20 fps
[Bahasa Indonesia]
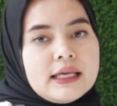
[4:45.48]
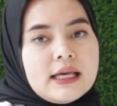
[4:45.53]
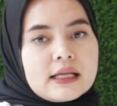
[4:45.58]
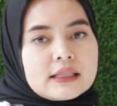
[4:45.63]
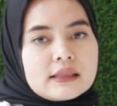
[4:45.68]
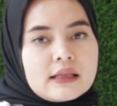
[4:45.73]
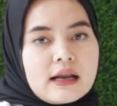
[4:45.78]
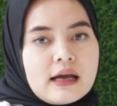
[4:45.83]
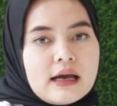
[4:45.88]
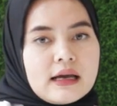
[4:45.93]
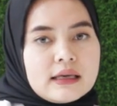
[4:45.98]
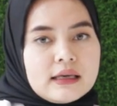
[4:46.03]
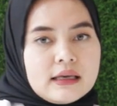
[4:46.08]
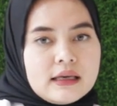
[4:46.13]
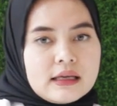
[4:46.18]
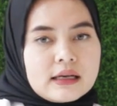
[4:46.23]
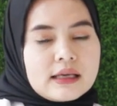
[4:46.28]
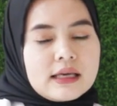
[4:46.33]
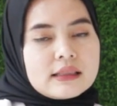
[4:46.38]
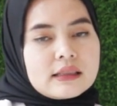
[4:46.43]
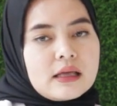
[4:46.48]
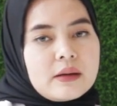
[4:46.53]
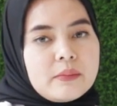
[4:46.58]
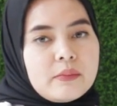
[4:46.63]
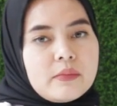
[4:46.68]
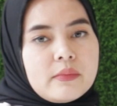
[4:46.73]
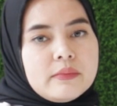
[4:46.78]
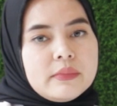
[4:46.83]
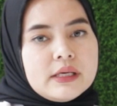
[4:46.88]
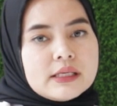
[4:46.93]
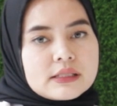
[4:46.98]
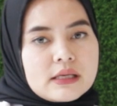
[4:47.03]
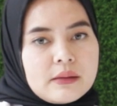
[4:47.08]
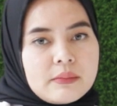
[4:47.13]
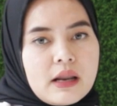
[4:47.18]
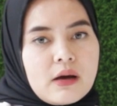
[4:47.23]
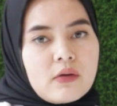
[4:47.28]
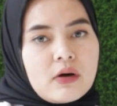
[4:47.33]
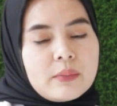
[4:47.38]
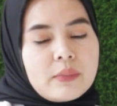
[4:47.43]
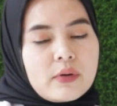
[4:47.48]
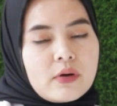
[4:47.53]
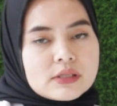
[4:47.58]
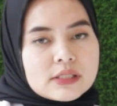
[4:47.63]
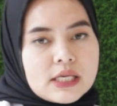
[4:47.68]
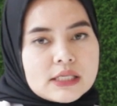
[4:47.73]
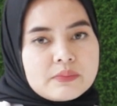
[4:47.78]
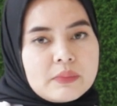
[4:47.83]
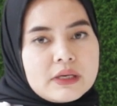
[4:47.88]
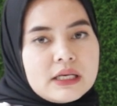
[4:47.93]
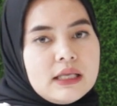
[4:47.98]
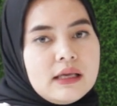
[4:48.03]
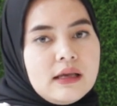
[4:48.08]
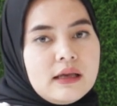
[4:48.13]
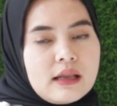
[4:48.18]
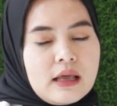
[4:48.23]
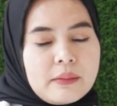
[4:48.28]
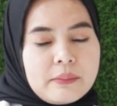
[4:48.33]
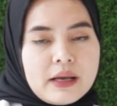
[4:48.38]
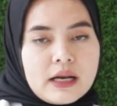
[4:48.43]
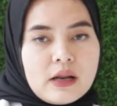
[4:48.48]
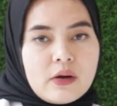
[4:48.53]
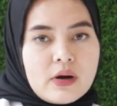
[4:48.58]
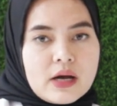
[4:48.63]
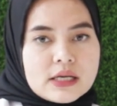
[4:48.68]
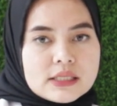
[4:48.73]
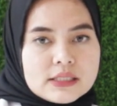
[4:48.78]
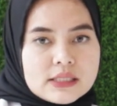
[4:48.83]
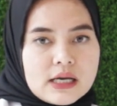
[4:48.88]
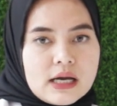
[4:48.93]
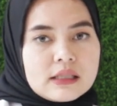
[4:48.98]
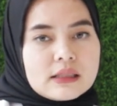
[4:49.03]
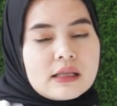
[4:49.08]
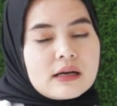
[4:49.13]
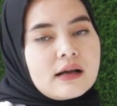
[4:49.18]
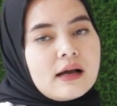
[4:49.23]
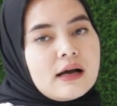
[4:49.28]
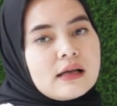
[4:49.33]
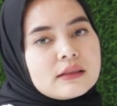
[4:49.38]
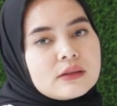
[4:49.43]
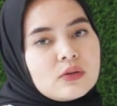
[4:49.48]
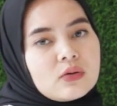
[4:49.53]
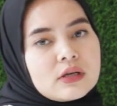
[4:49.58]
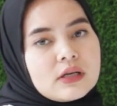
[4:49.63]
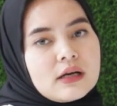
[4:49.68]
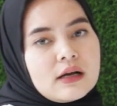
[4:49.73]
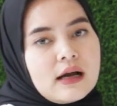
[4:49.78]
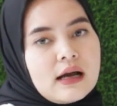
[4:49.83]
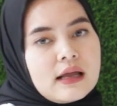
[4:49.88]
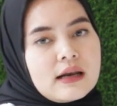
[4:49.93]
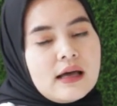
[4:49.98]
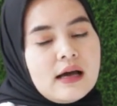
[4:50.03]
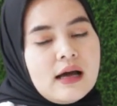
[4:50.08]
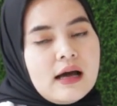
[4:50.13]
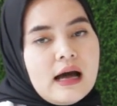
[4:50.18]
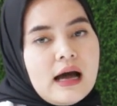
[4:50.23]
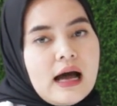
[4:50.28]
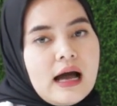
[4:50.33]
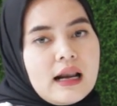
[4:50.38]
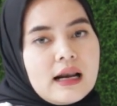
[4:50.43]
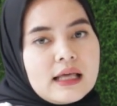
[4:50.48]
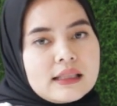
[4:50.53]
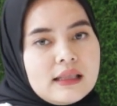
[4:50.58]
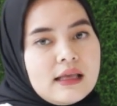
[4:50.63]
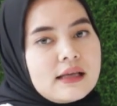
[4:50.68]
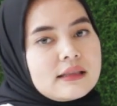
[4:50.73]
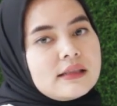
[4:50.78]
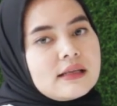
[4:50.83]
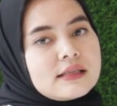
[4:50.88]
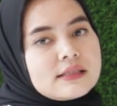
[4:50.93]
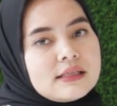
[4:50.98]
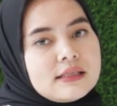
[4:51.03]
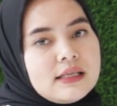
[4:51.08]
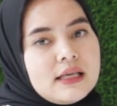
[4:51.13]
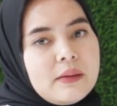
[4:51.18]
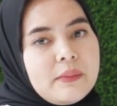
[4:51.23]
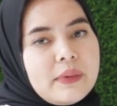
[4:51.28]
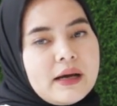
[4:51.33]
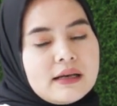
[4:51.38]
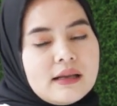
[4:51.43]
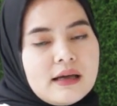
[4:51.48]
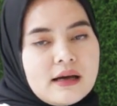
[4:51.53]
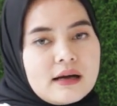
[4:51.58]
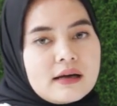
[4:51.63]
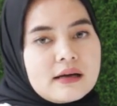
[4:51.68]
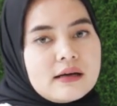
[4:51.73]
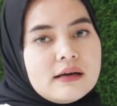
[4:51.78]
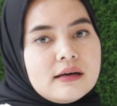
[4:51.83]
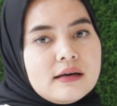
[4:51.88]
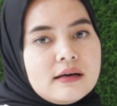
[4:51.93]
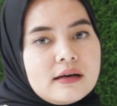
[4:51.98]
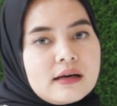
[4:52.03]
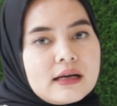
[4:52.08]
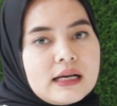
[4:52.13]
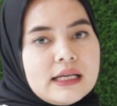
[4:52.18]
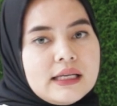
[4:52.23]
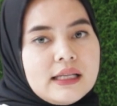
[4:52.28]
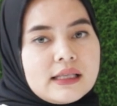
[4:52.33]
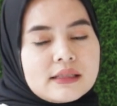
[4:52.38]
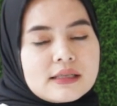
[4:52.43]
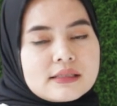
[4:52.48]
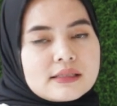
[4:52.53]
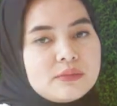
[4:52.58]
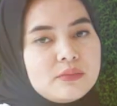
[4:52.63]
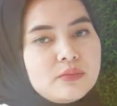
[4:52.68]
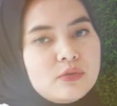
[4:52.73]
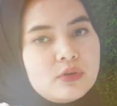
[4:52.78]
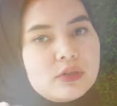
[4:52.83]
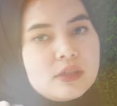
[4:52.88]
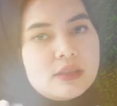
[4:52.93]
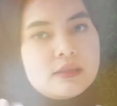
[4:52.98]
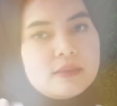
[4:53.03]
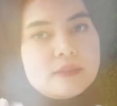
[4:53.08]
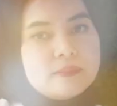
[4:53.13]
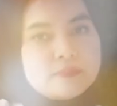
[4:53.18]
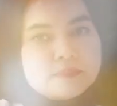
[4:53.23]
Yang terakhir, kita bisa melakukan proses pendinginan pada wajah tergantung dengan alat yang tersedia pada uh, klinik tersebut.